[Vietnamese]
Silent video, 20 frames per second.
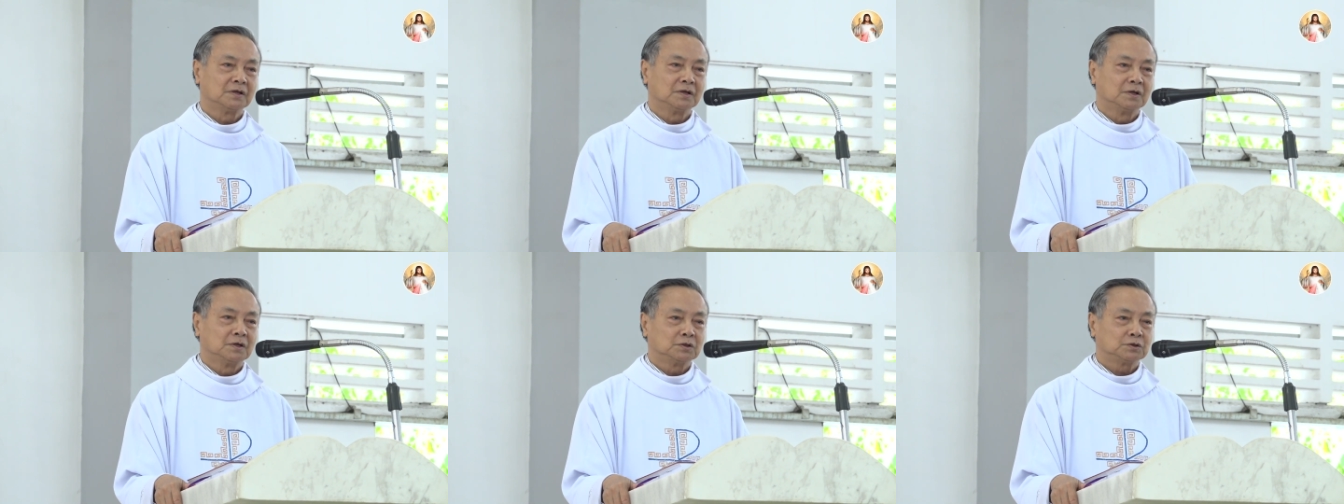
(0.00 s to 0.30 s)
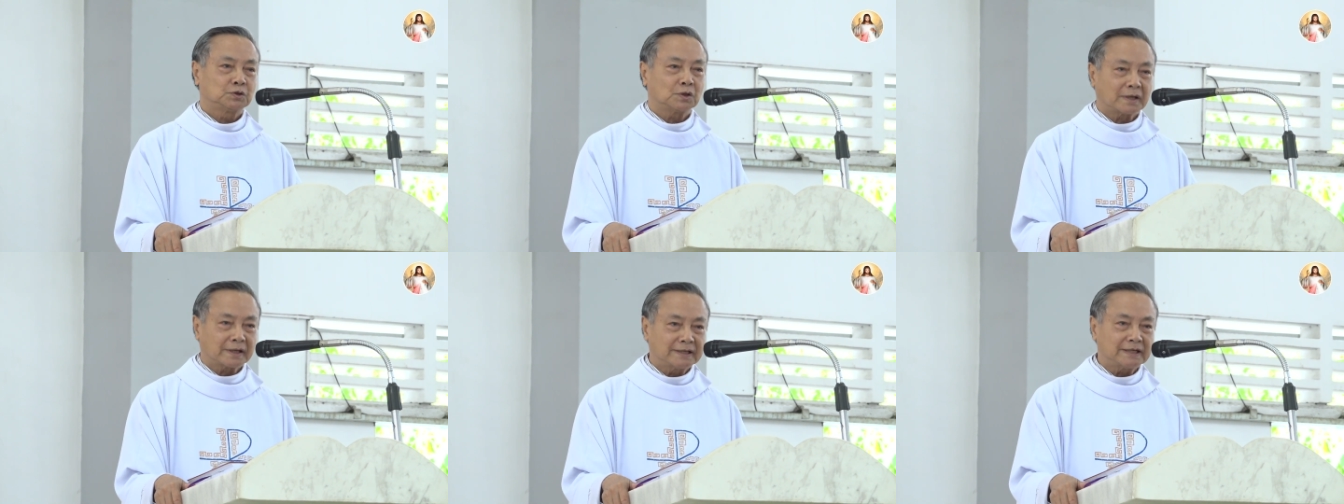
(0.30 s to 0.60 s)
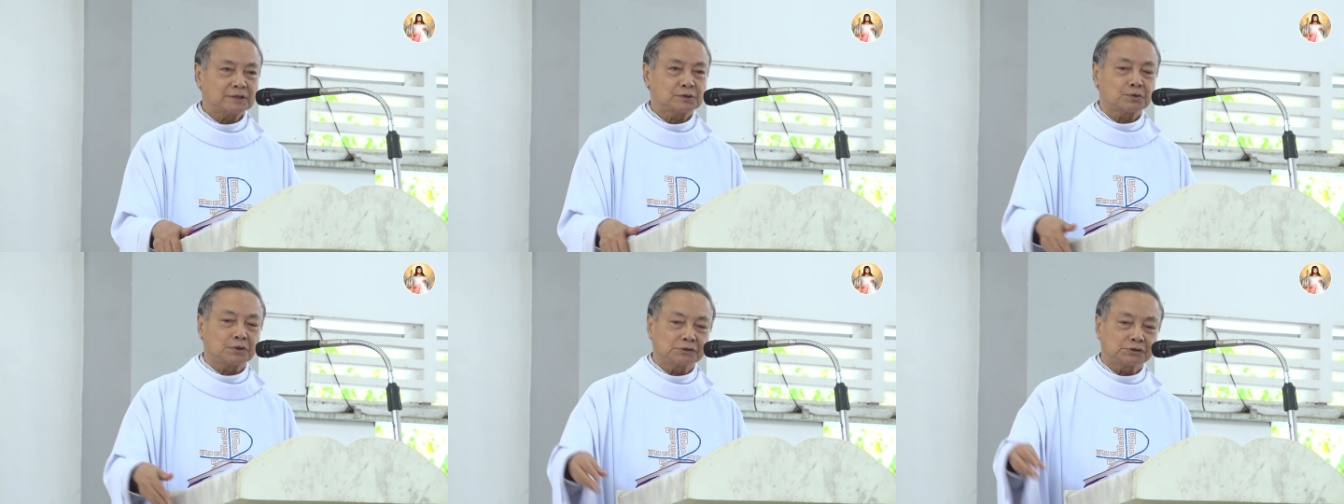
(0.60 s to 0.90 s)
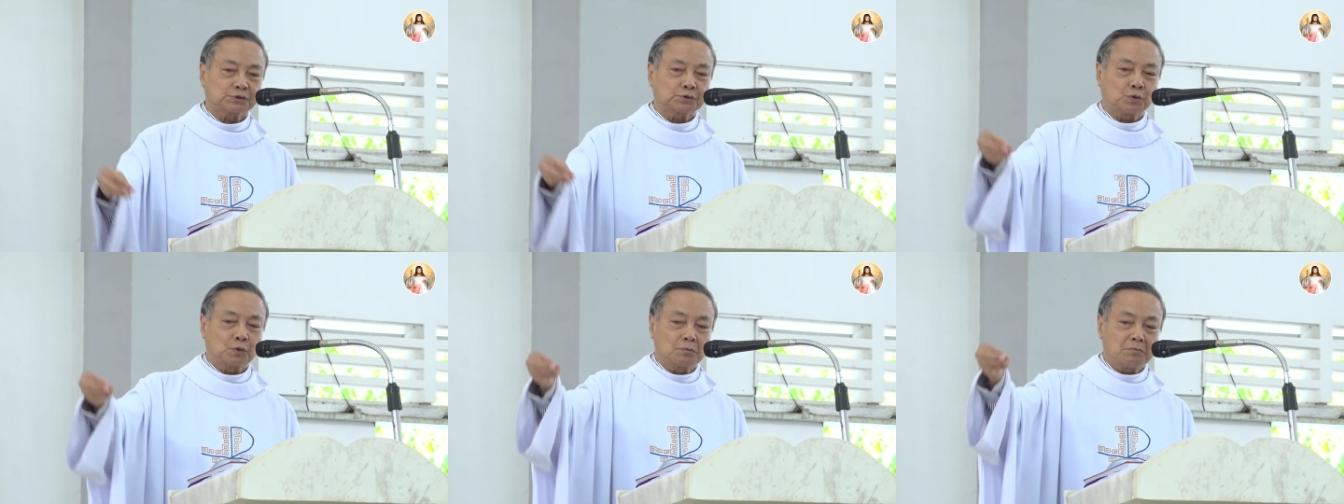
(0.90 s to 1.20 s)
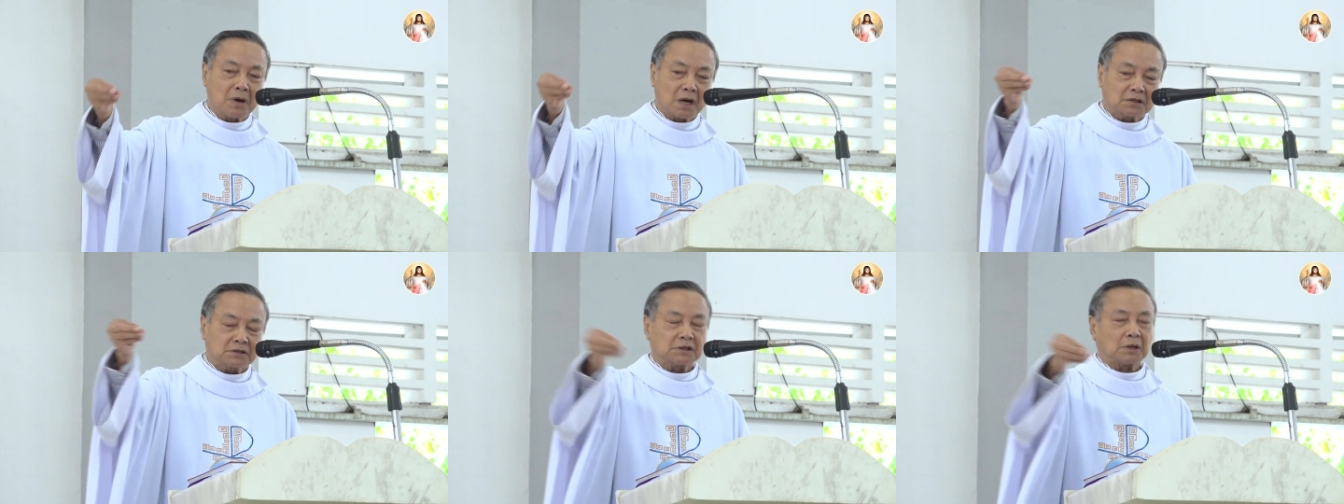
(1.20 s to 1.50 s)
Cho nên khi Chúa Giêsu
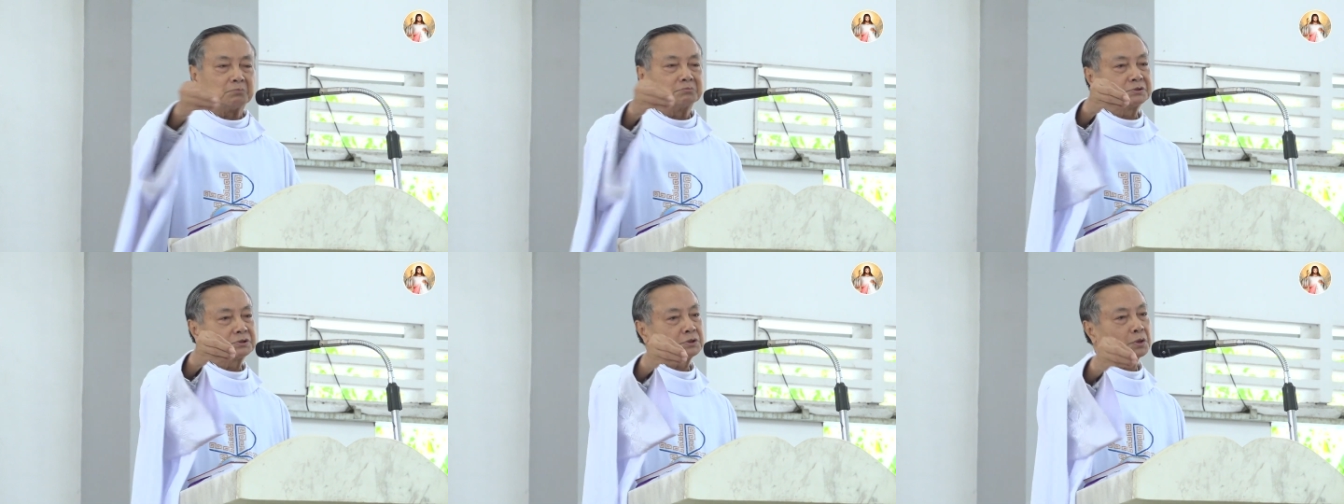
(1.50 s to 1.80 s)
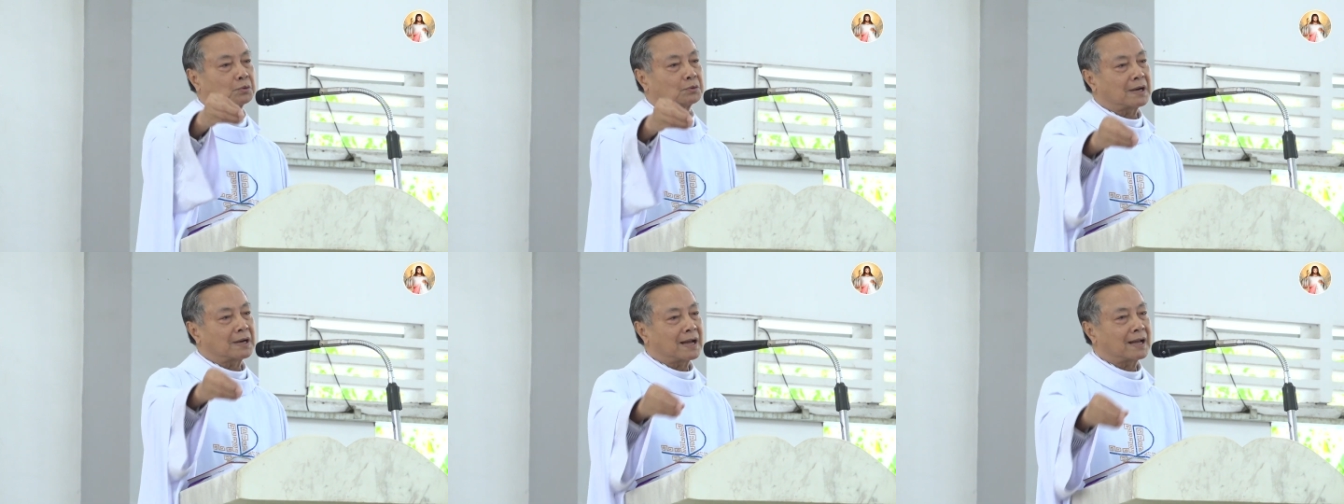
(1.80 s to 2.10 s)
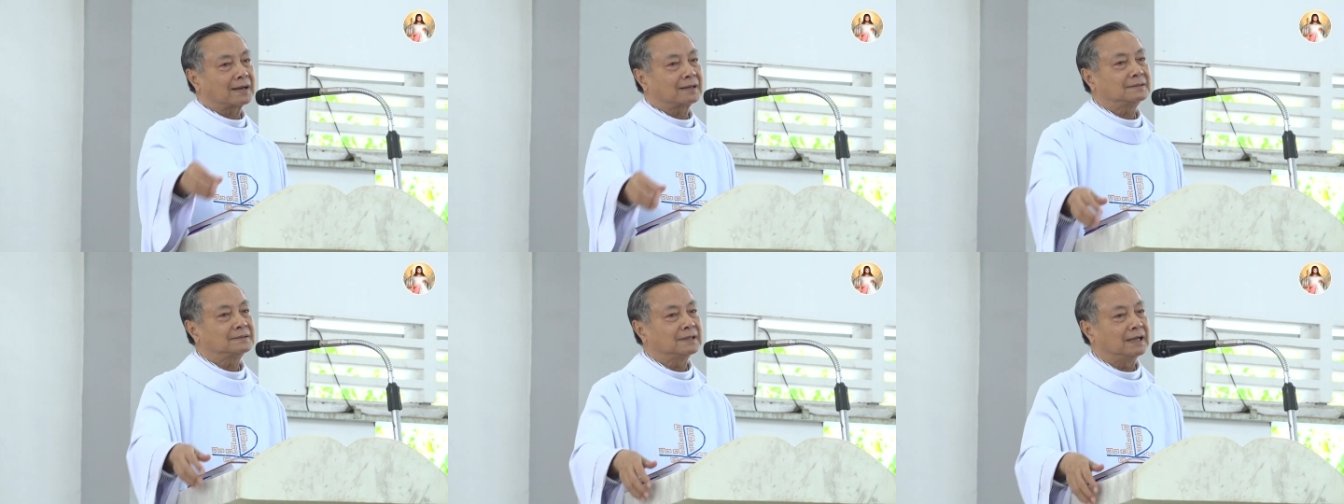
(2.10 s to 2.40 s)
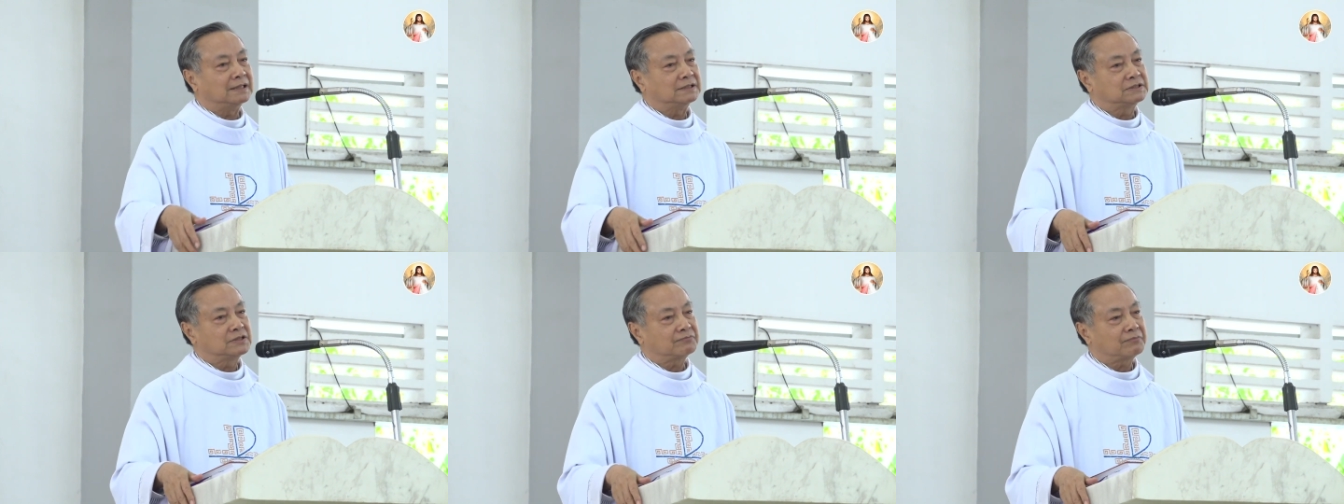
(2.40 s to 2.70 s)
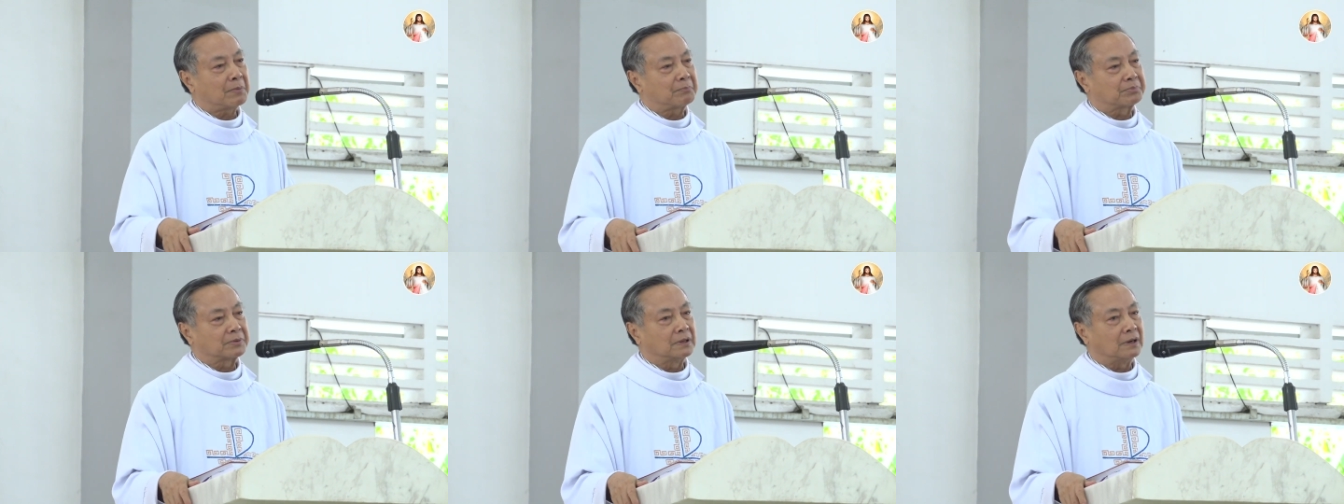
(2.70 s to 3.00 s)
bước dòng sông Gio-đan để chữa
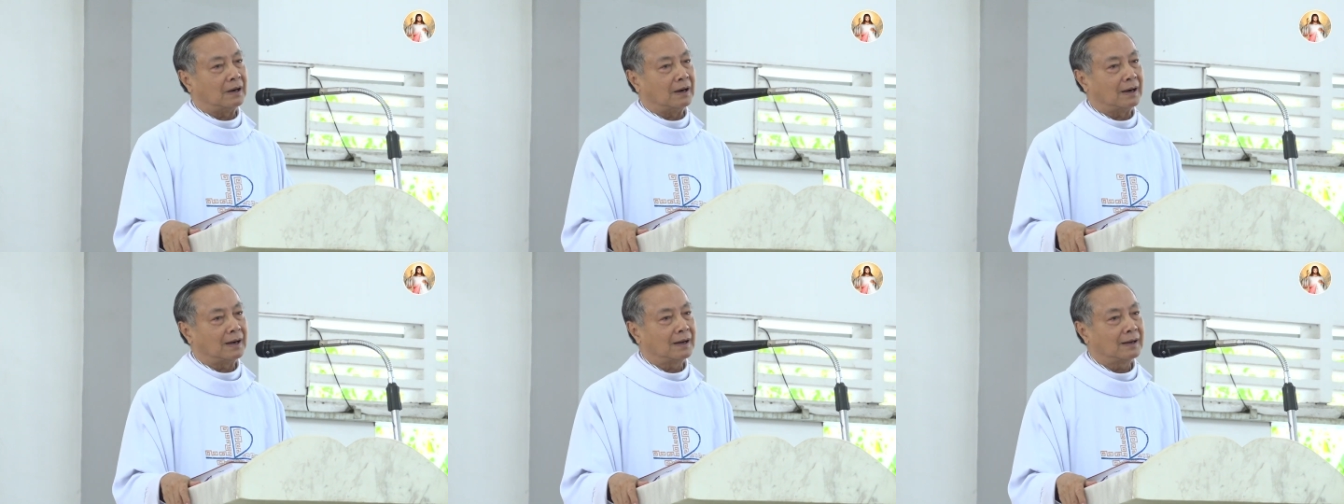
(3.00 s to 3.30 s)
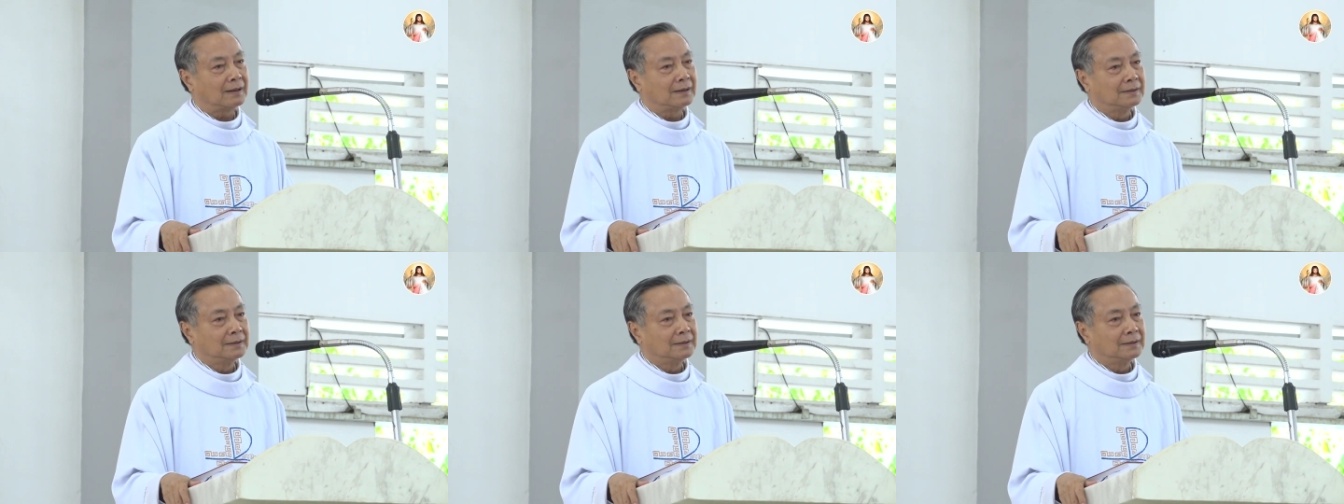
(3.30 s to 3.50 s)
phép rửa